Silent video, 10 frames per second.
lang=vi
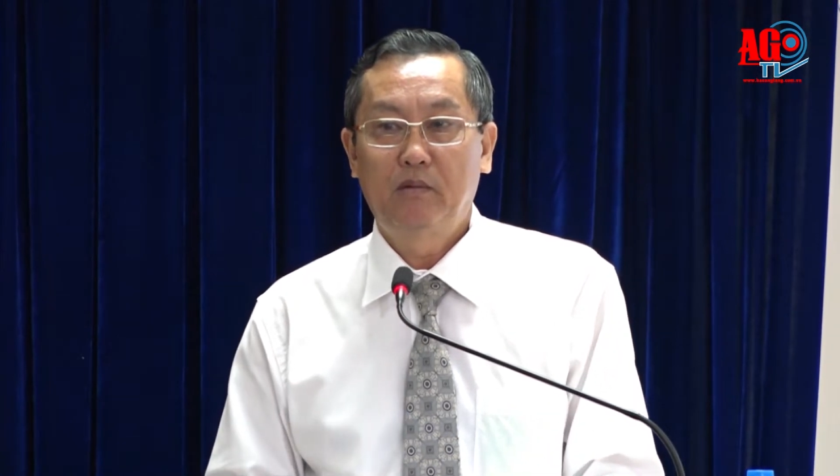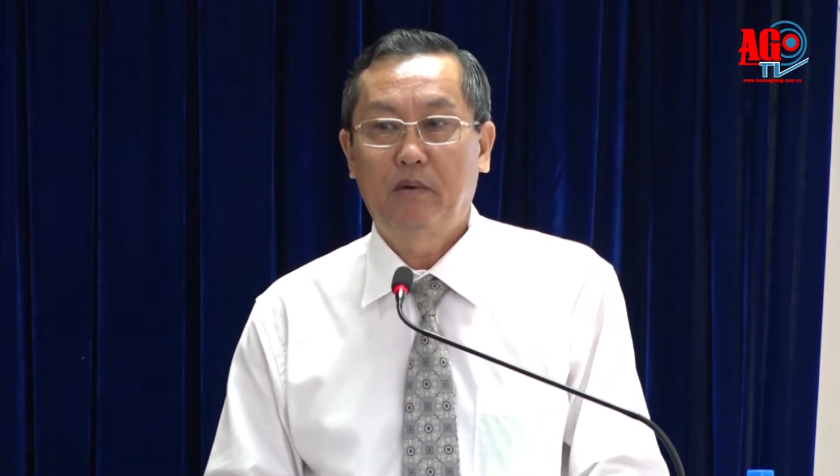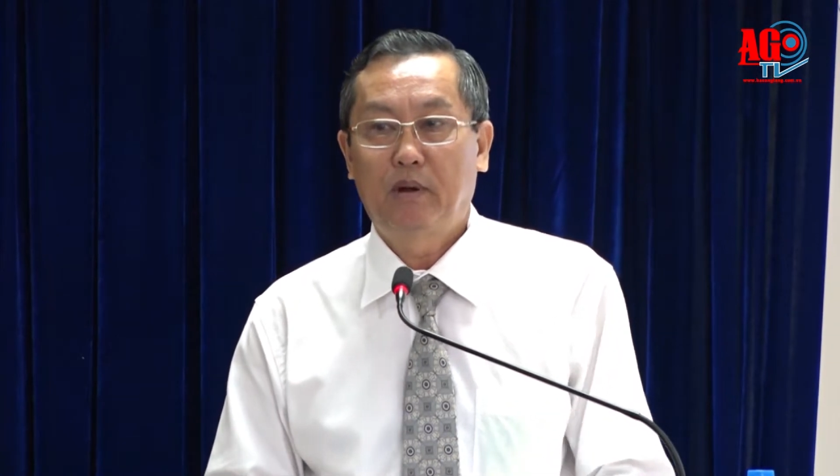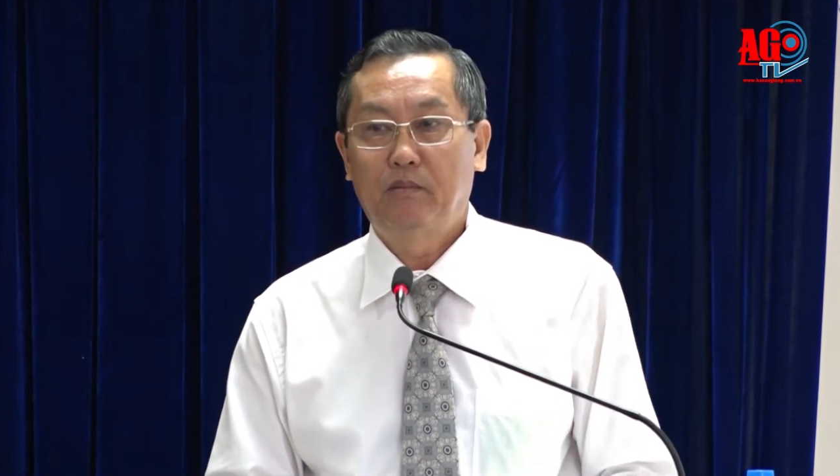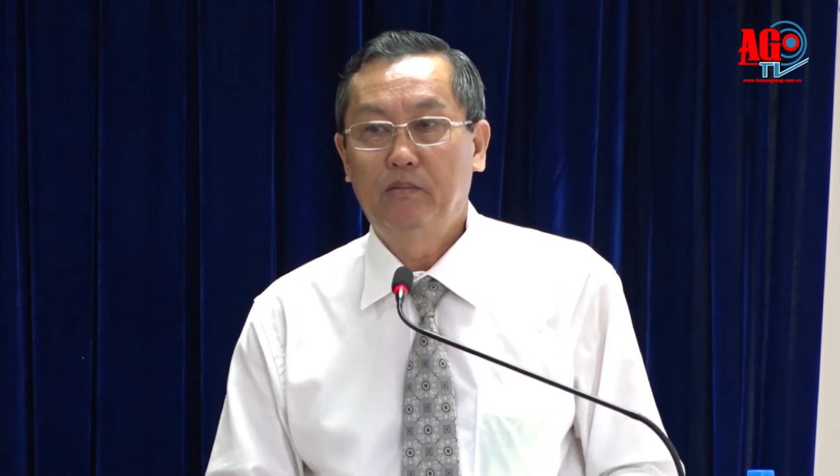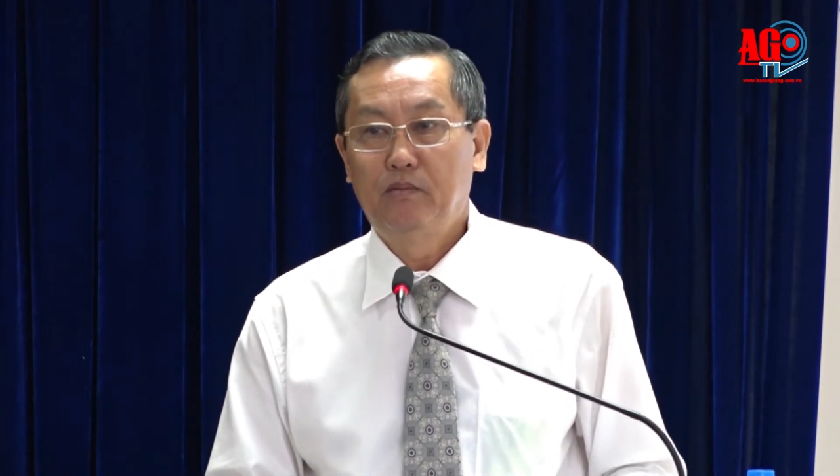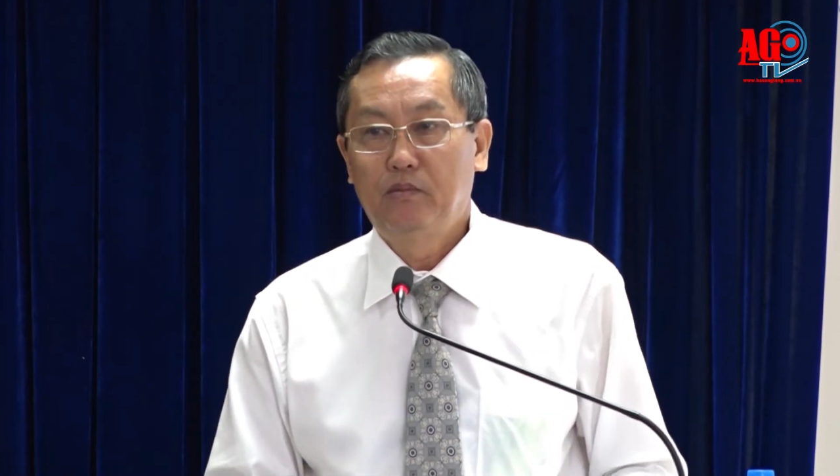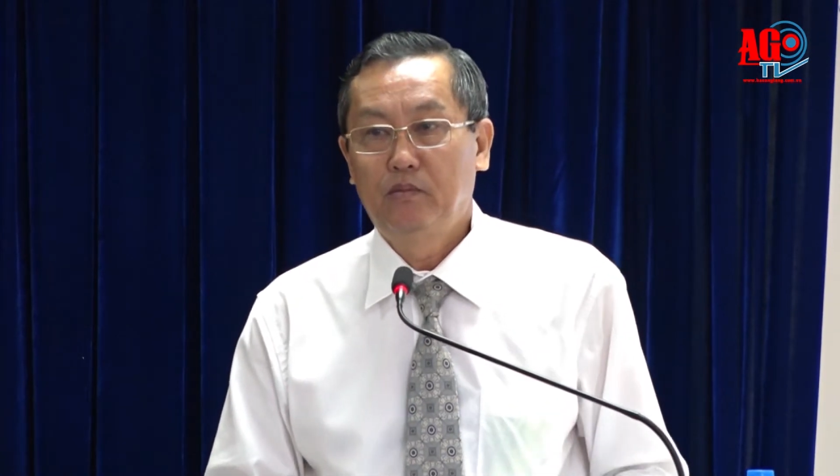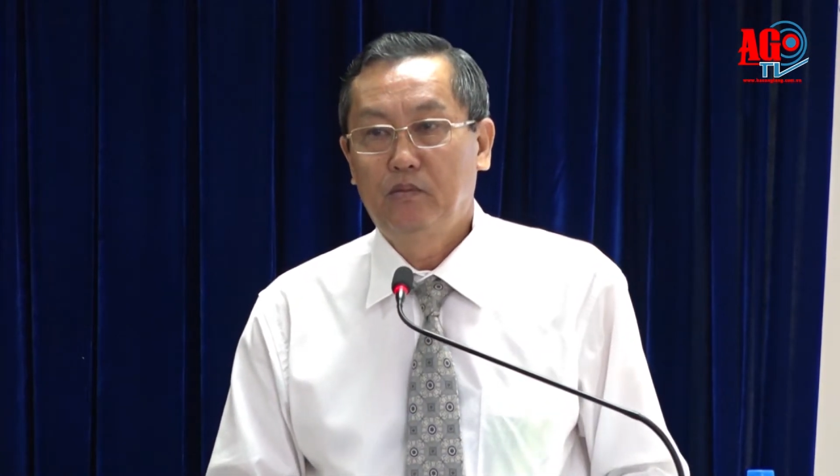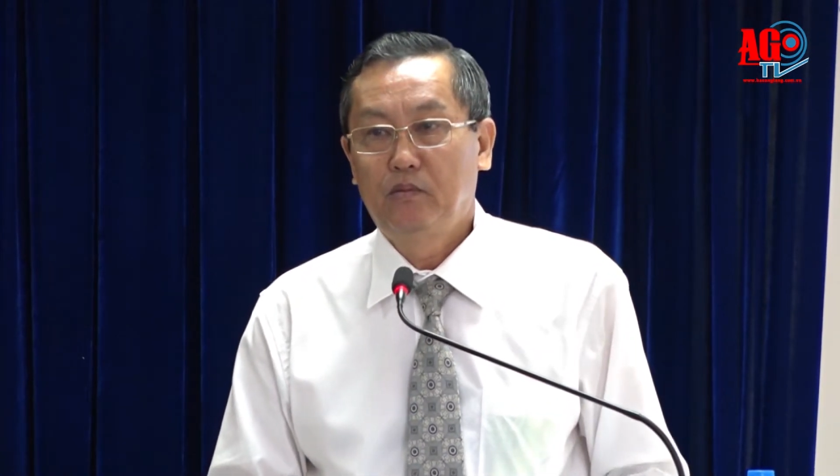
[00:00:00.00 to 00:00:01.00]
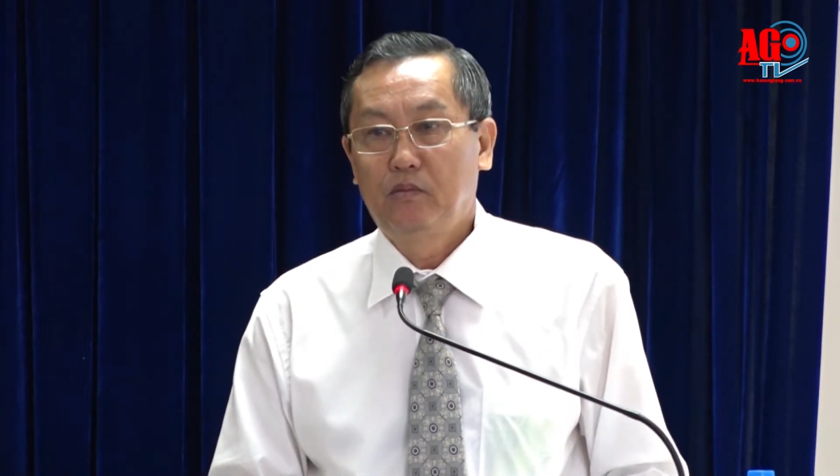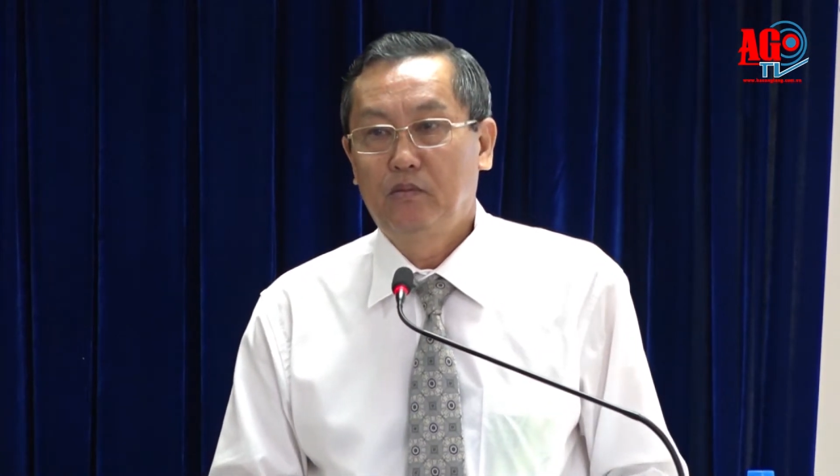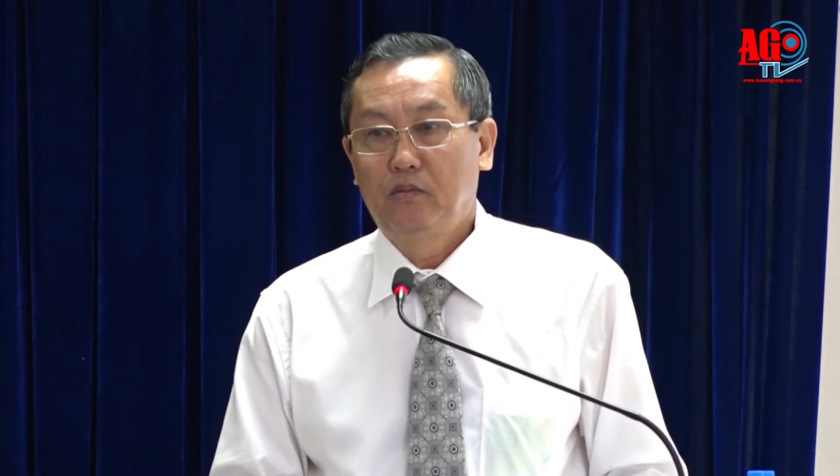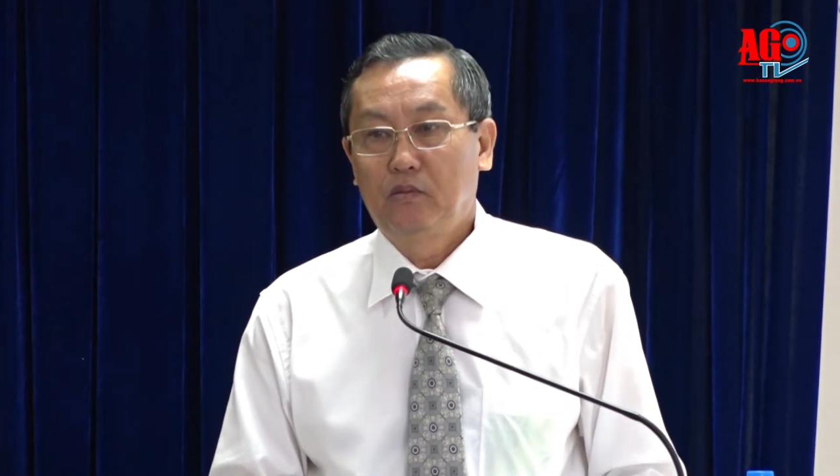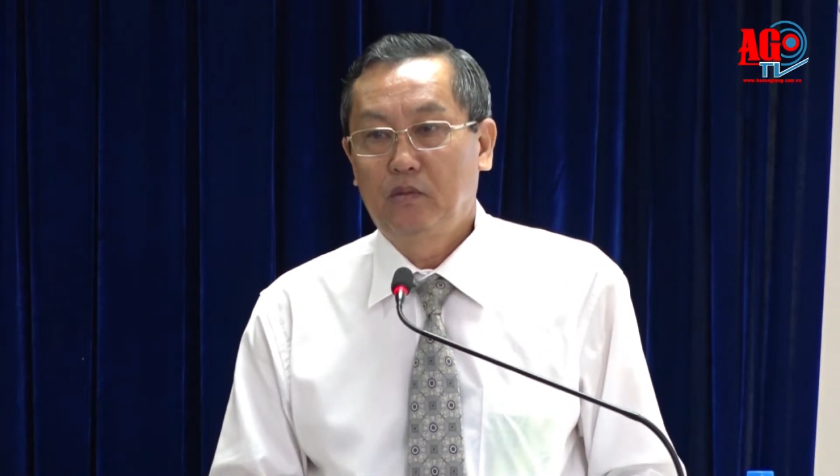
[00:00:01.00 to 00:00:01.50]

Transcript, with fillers: đồng thời đẩy mạnh thực hiện nghị